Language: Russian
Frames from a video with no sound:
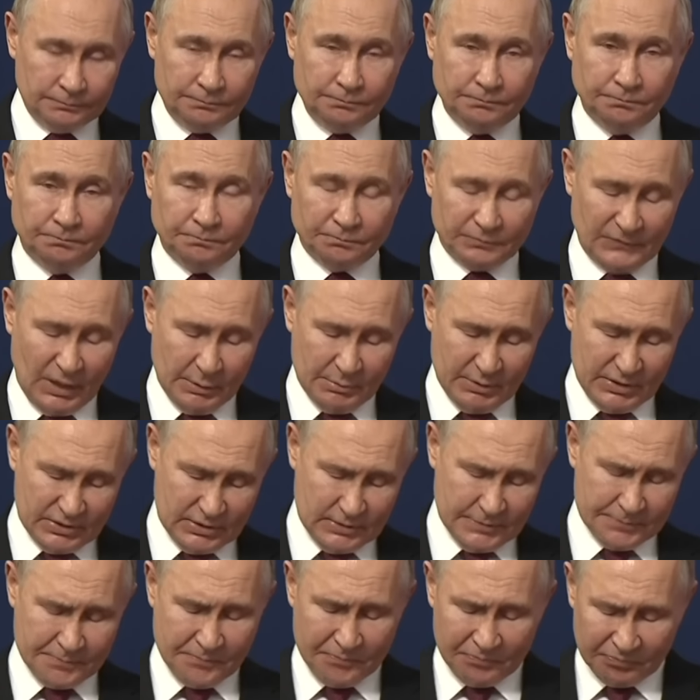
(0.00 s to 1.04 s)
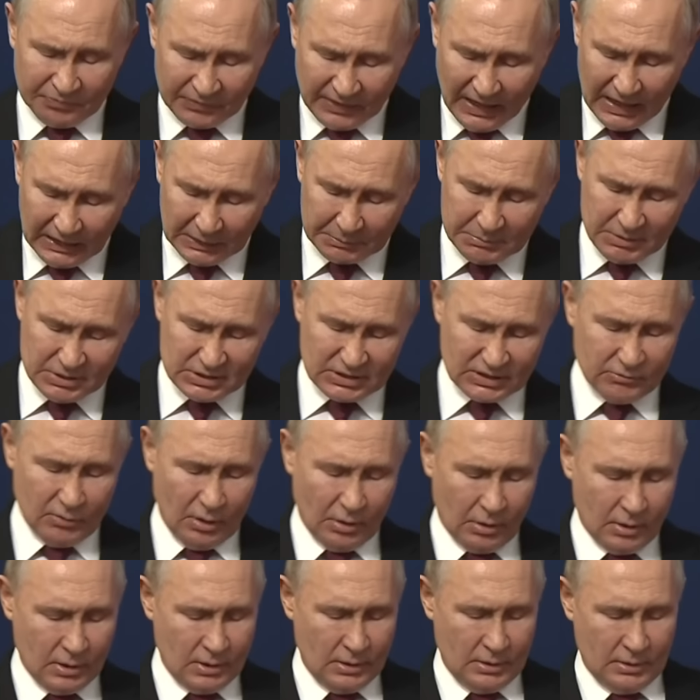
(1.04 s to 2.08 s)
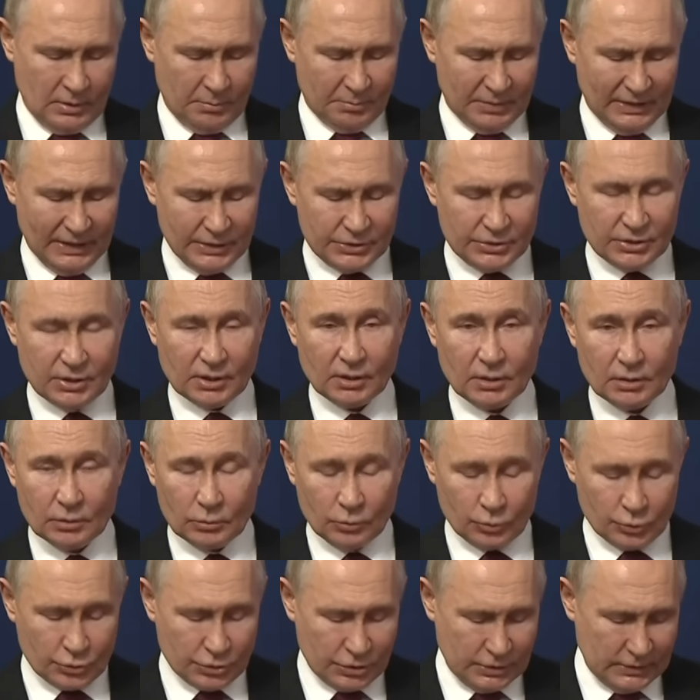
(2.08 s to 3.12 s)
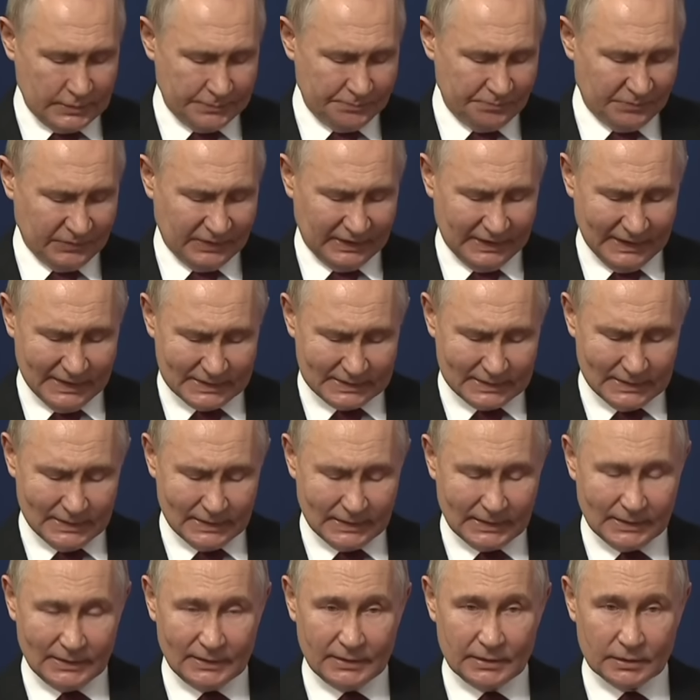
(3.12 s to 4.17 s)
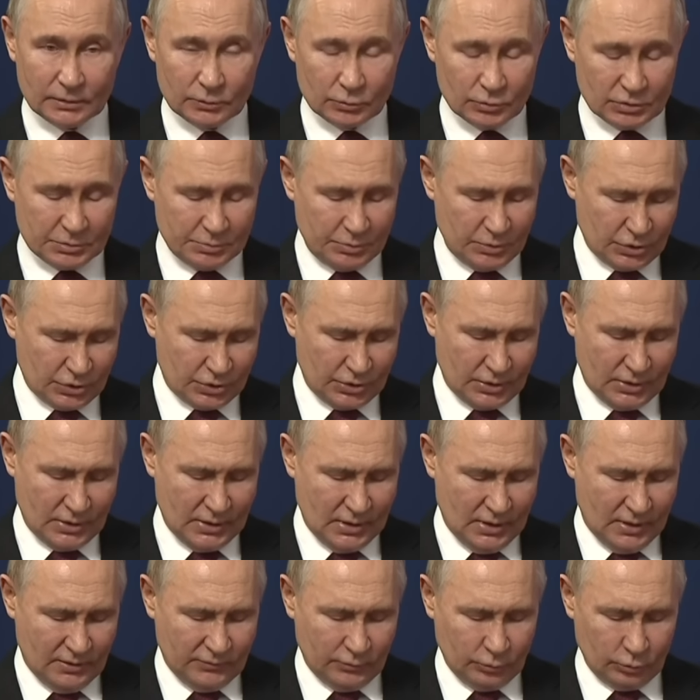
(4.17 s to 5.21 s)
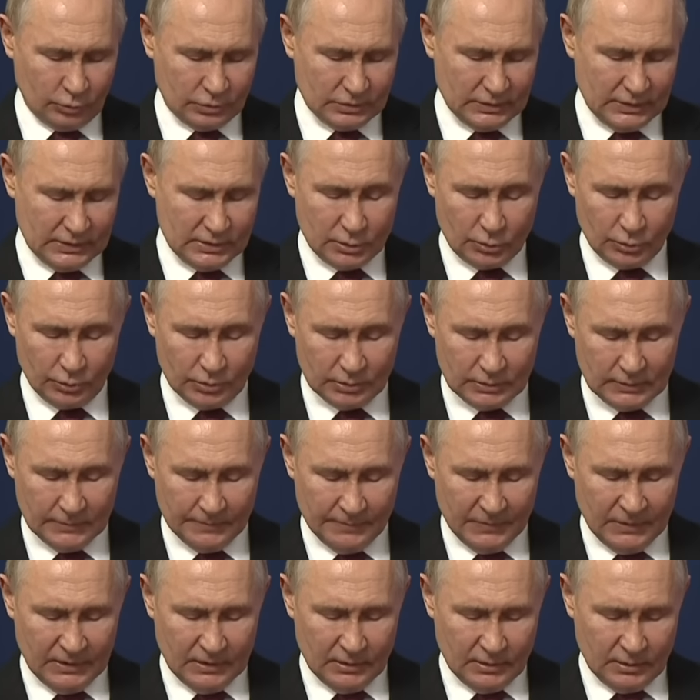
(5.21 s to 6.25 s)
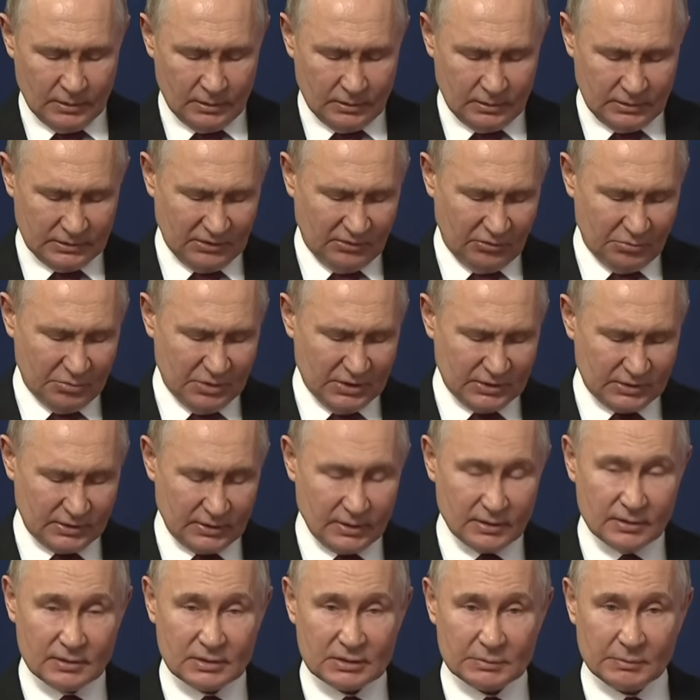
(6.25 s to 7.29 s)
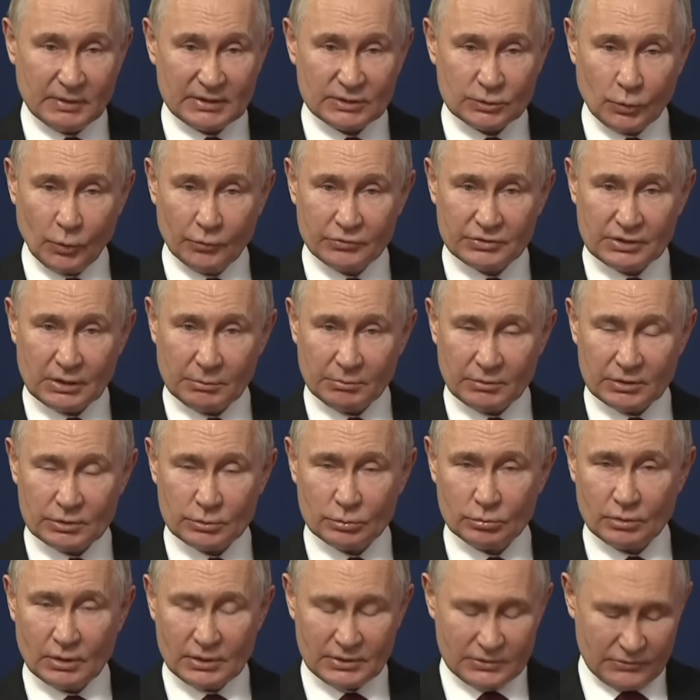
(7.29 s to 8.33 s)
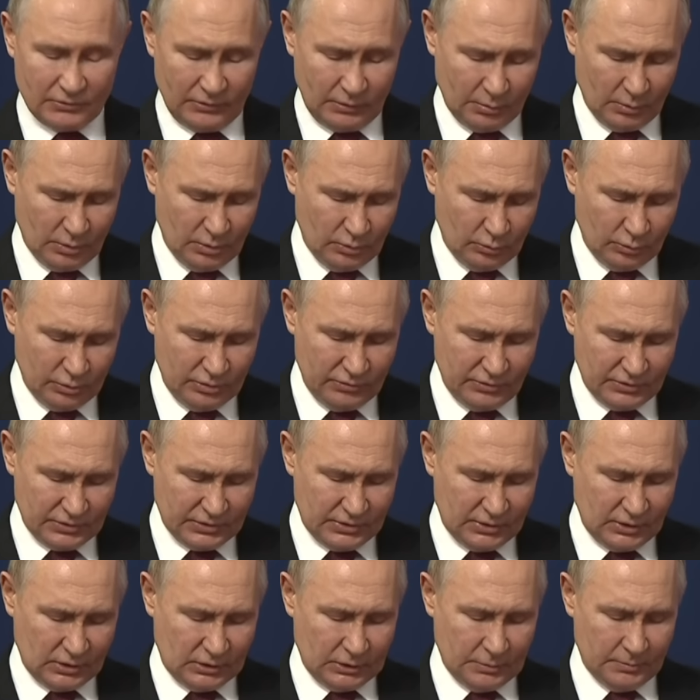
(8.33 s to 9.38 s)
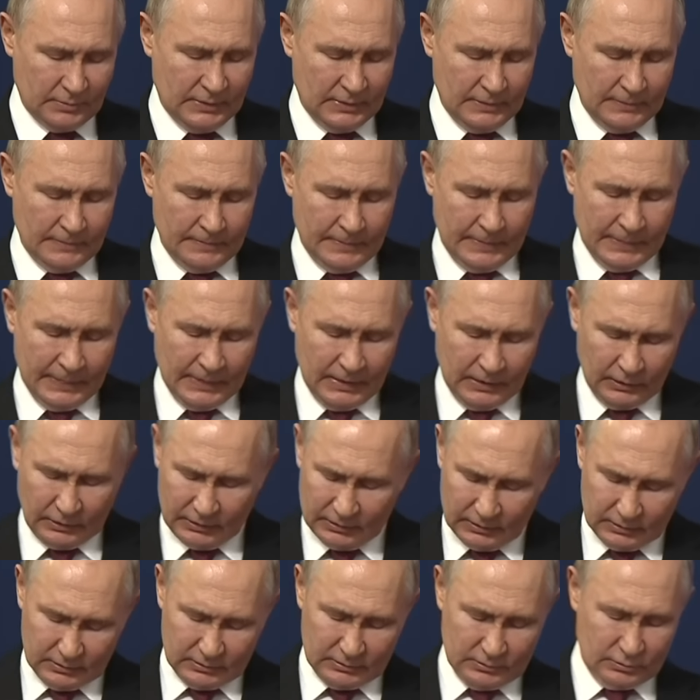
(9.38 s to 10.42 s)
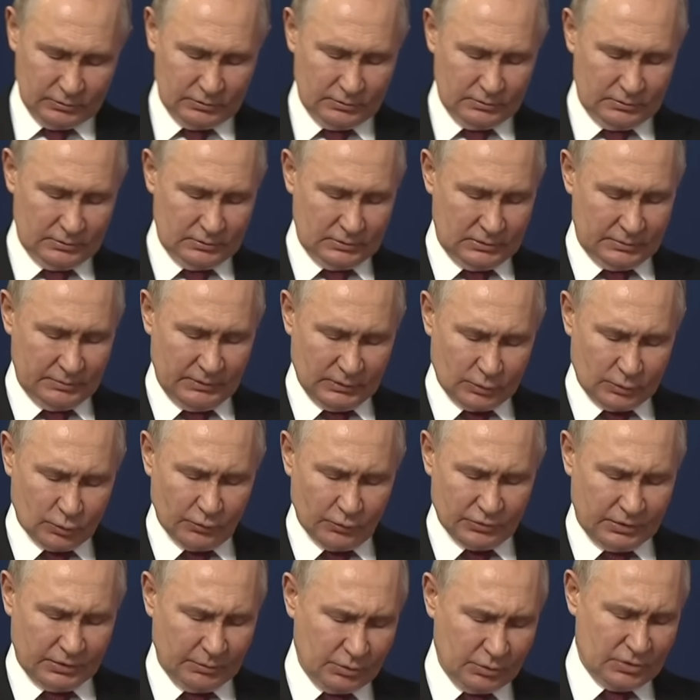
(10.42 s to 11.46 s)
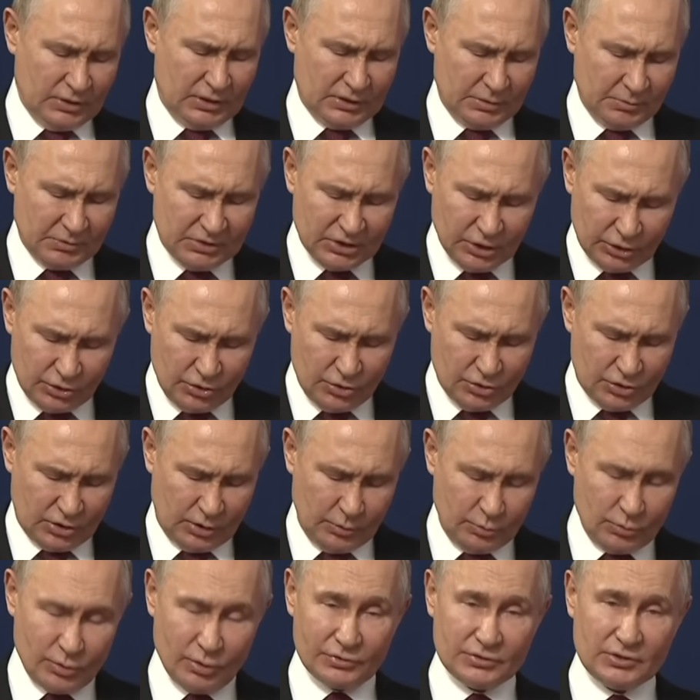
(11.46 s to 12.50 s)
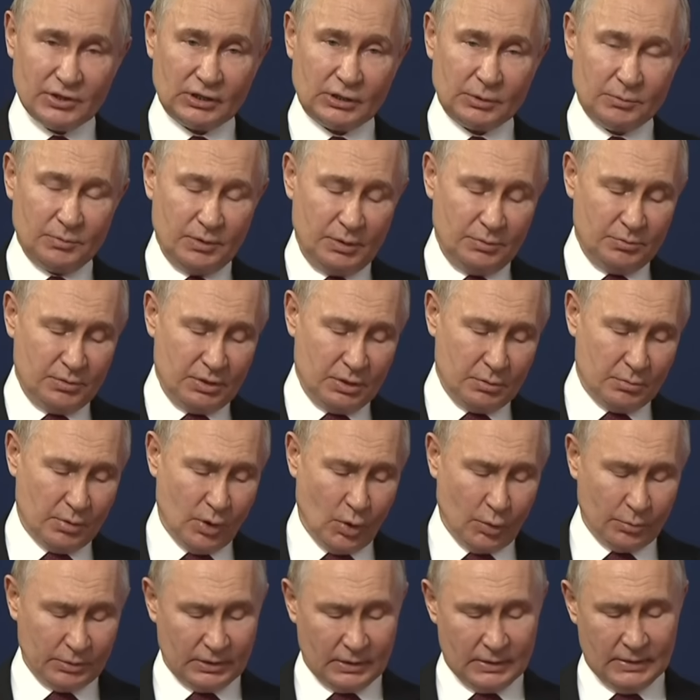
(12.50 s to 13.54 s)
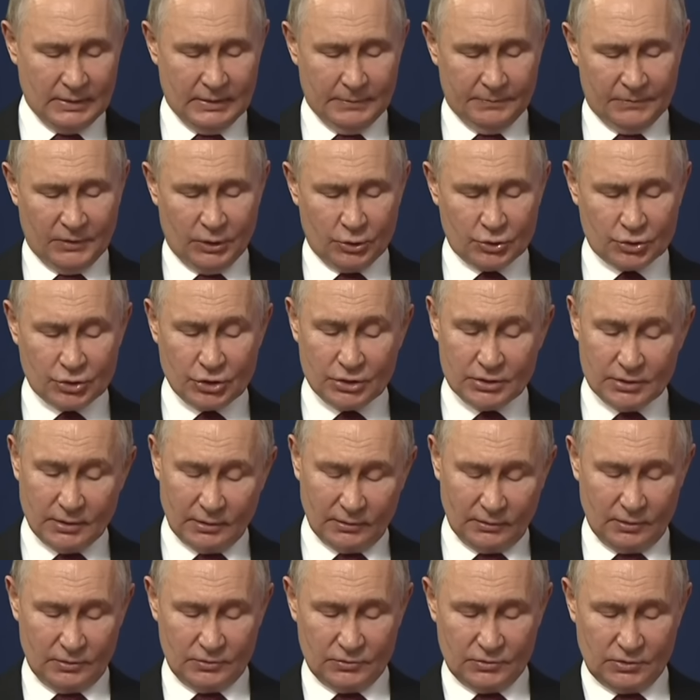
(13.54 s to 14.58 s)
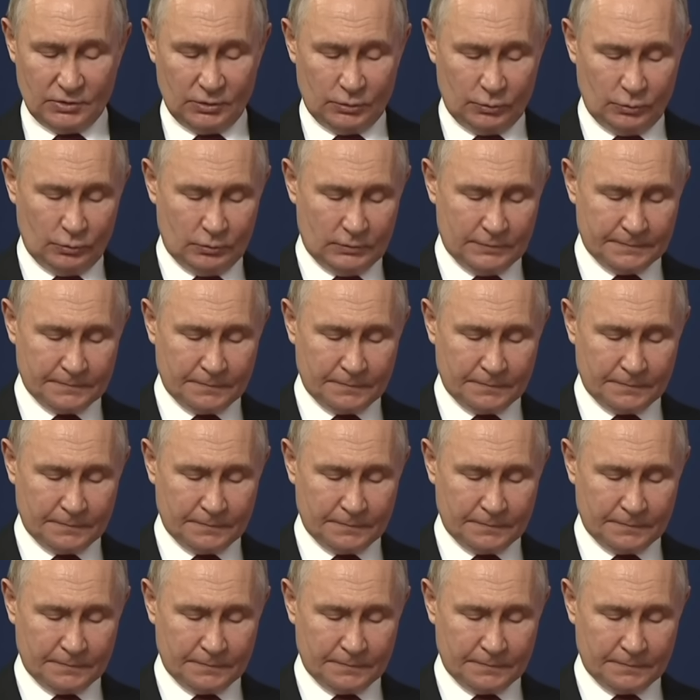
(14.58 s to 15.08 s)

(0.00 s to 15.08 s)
На базе Харбинского Политеха уже несколько лет успешно функционирует совместный с Московским государственным университетом, а, э, с Московским государственным техническим университетом имени Баумана инженерный институт.